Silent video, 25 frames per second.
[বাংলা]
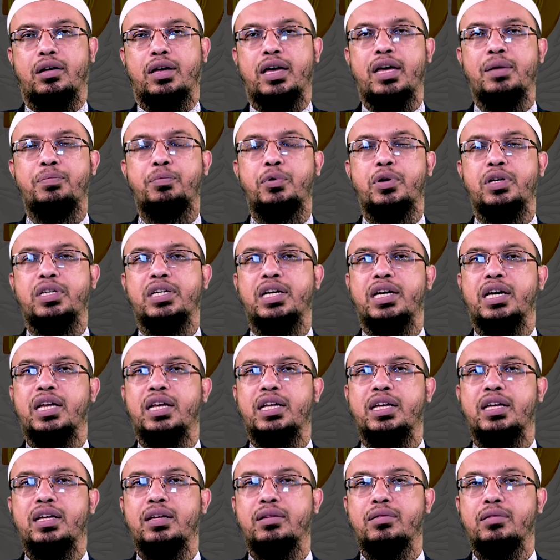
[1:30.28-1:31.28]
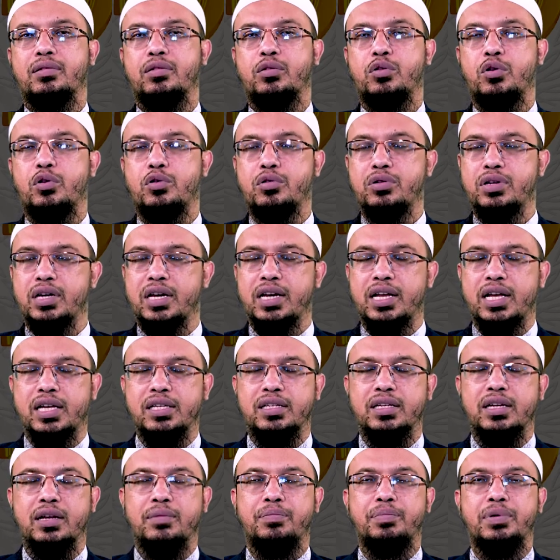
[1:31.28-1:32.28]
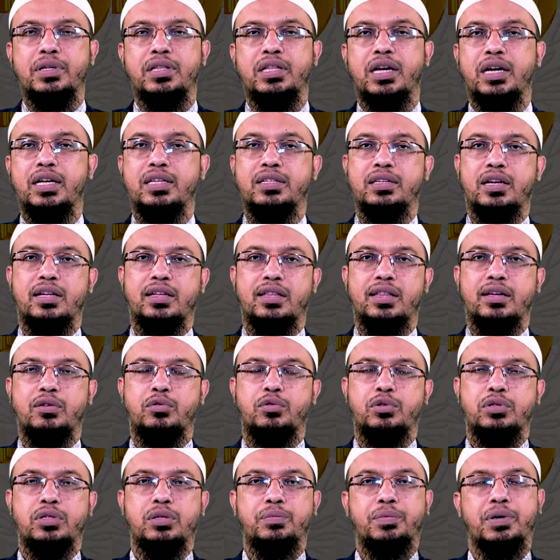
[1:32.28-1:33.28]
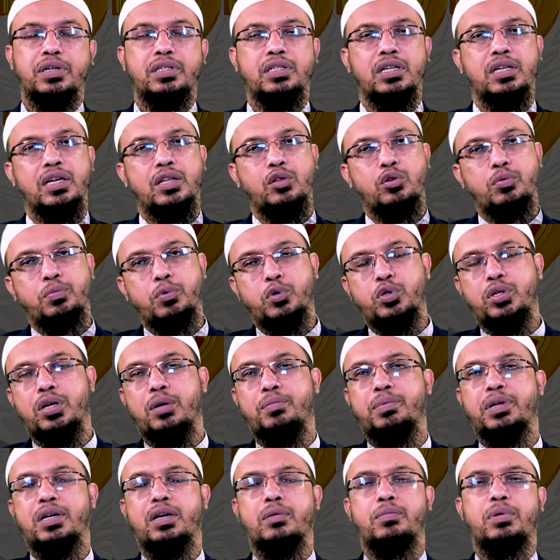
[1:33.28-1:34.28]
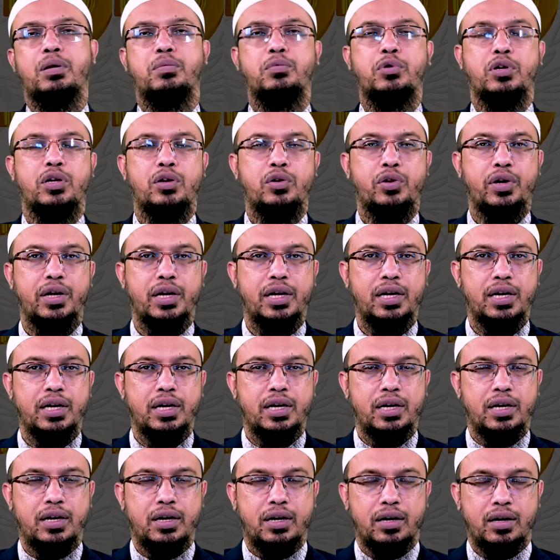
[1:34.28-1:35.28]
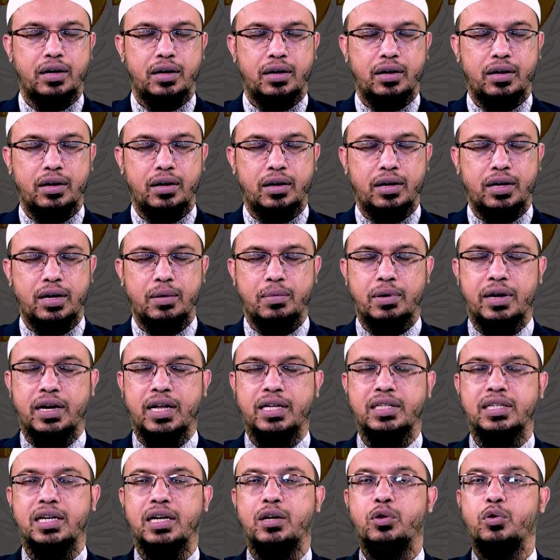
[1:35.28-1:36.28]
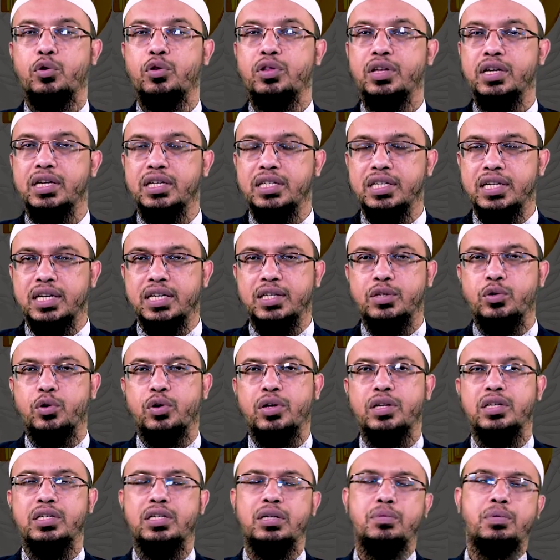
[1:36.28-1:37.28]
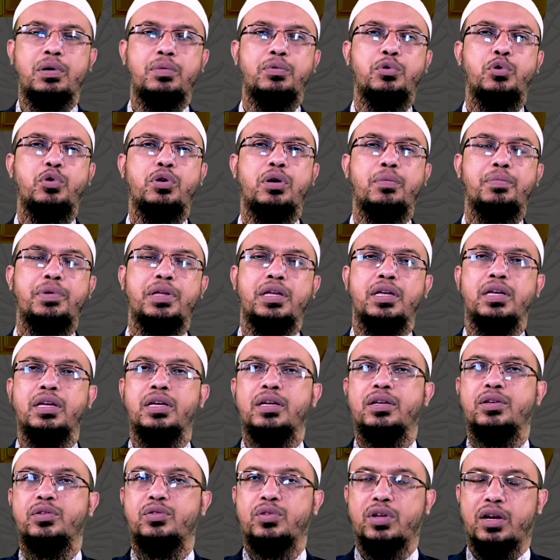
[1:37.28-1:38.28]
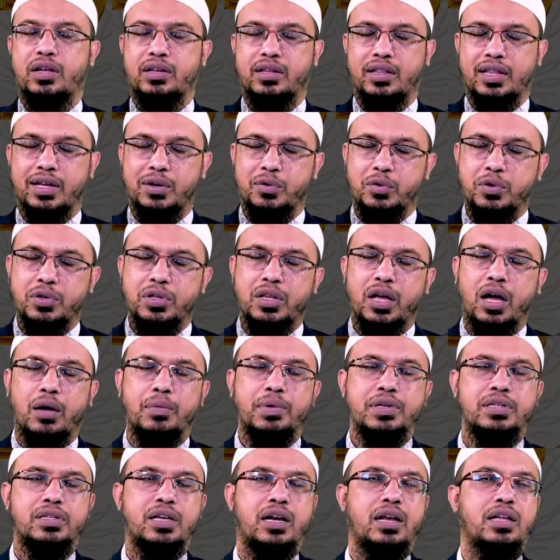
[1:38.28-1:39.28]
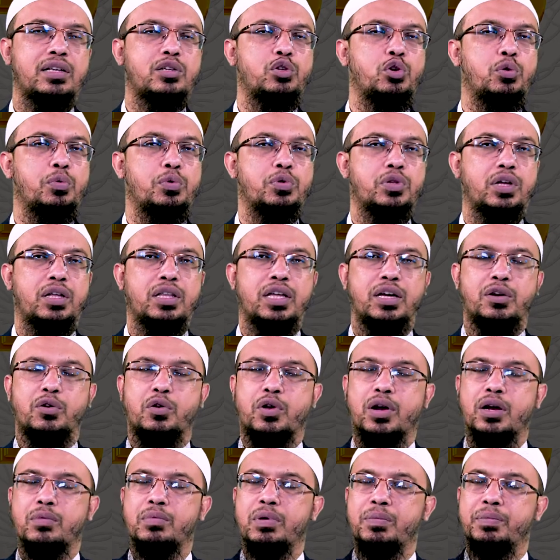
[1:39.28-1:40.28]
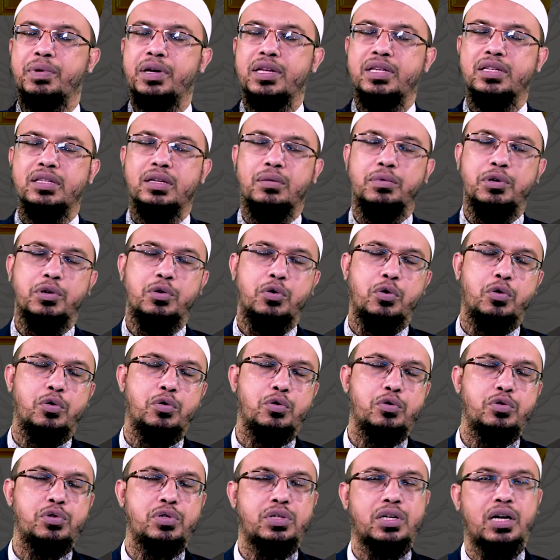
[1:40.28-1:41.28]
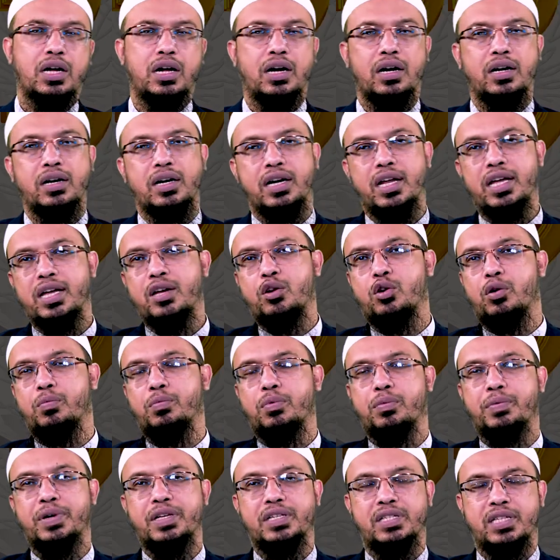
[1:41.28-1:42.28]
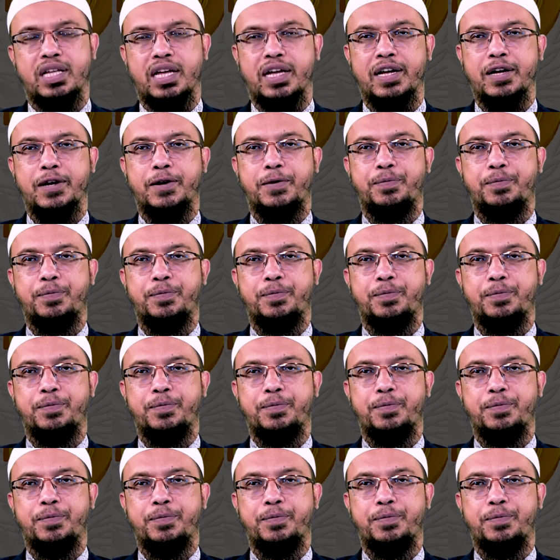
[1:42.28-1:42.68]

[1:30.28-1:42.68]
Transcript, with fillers: এরপরে সেখানে ধরুন ট্রেনে আসেন আপনি দাঁড়িয়ে সালাত আদায় করতে পারছেন না তো বসে আপনি কেবলামুখী হয়ে কেবলা না জানলে অন্যদেরকে জিজ্ঞেস করে যেভাবে হোক আপনি সালাত আদায় করতে হবে সালাদ সমত আদায় করার ব্যাপার ইসলামে কোনো ছাড় নেই কম্প্রোমাইজ নেই